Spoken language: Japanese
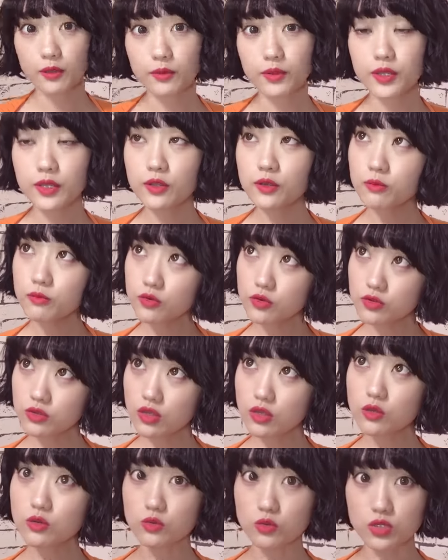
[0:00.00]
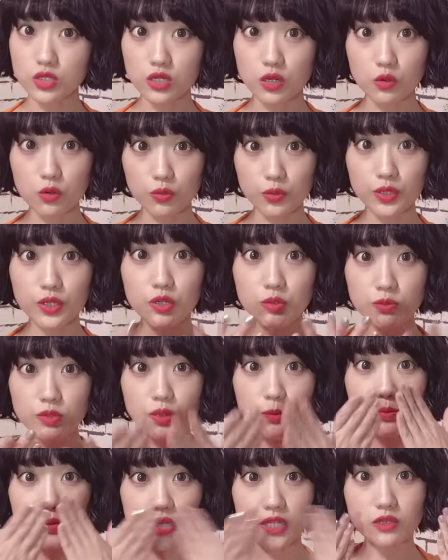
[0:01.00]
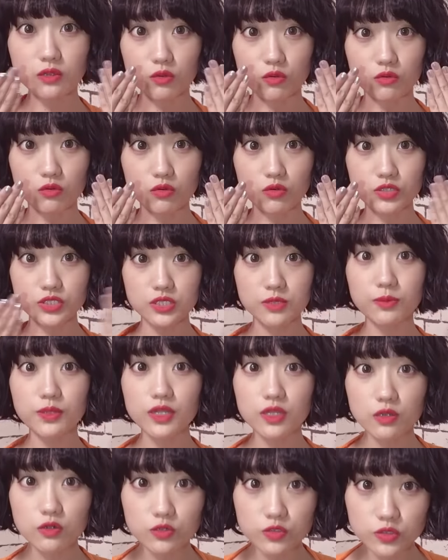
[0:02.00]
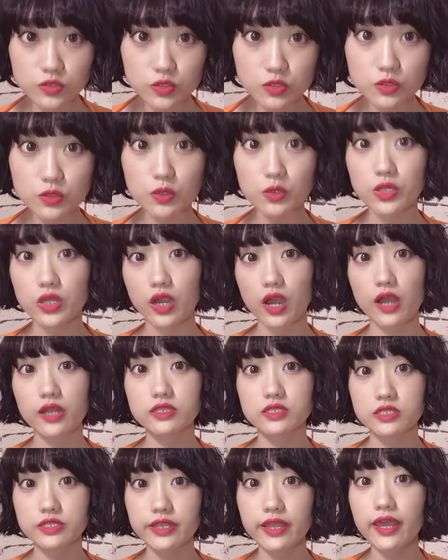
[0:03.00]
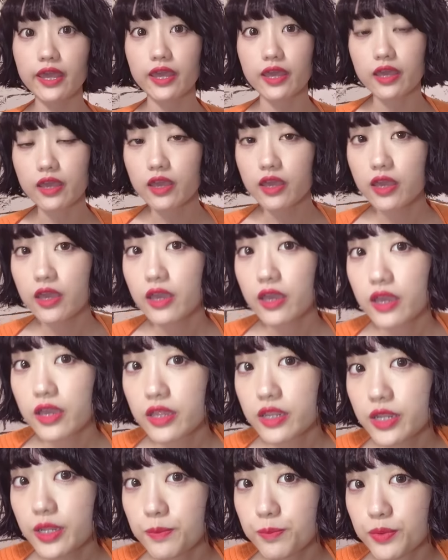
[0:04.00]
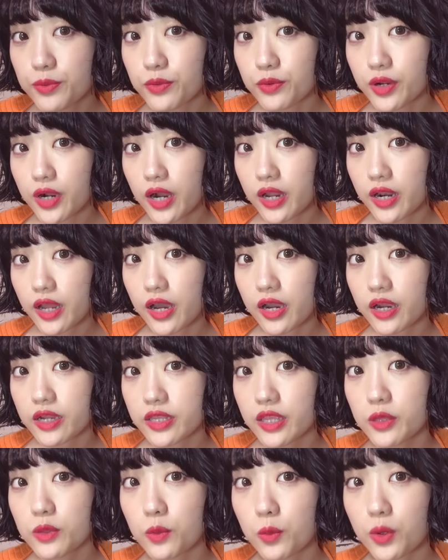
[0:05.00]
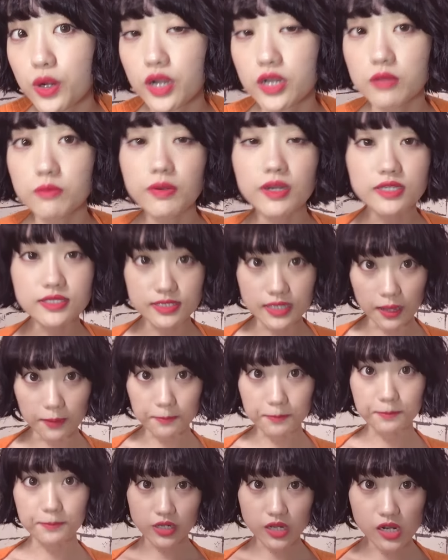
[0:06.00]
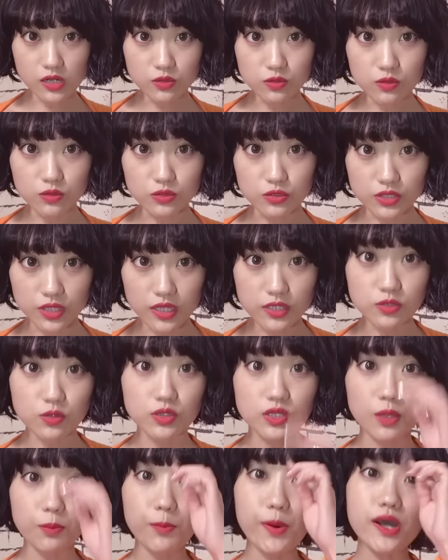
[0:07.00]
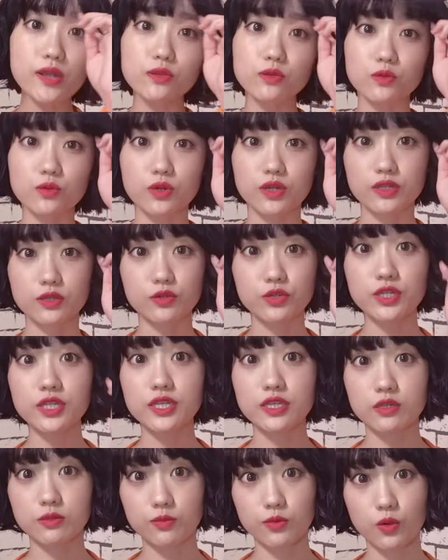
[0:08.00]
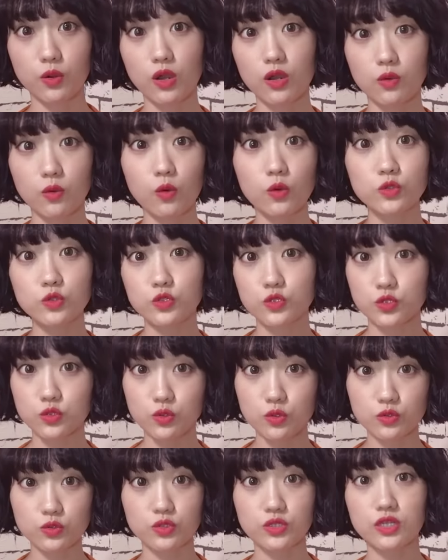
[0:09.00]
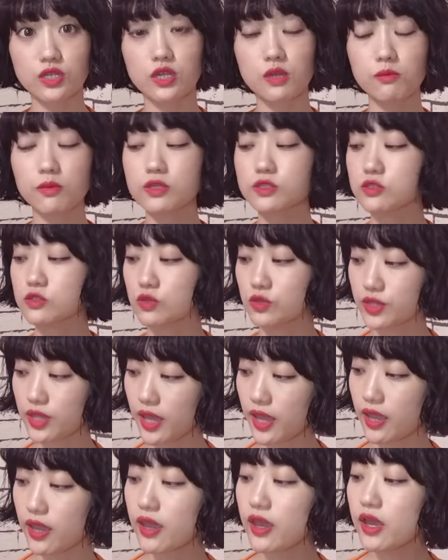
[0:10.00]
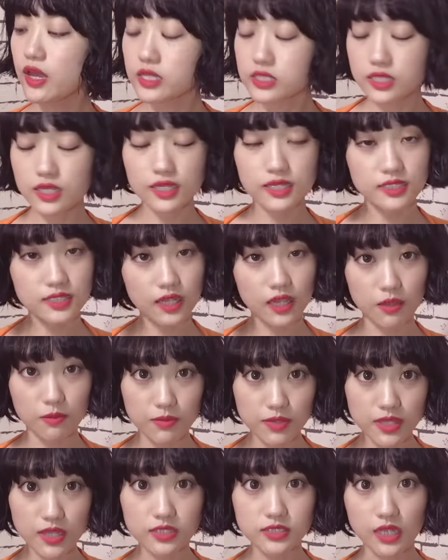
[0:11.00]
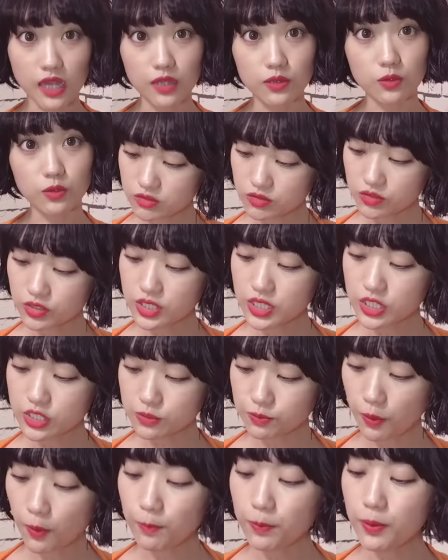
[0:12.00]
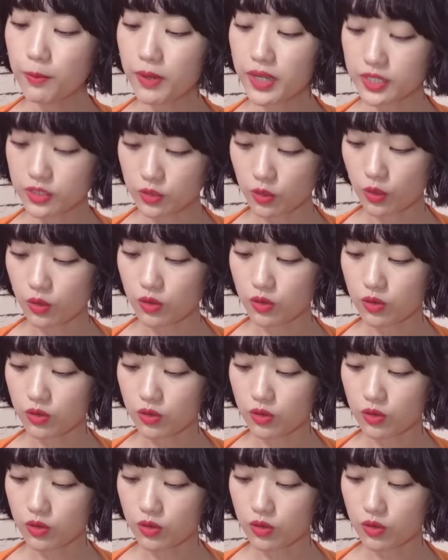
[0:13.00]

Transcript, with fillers: フィルムっていうのなんかこうフィルムでピタッとこう唇にくっつくような感じでリップのカラーがね乗っかりました。韓国のねそういうデパートとかでクリニックも購入することできますので、ぜひぜひ皆さんクリニックポップマット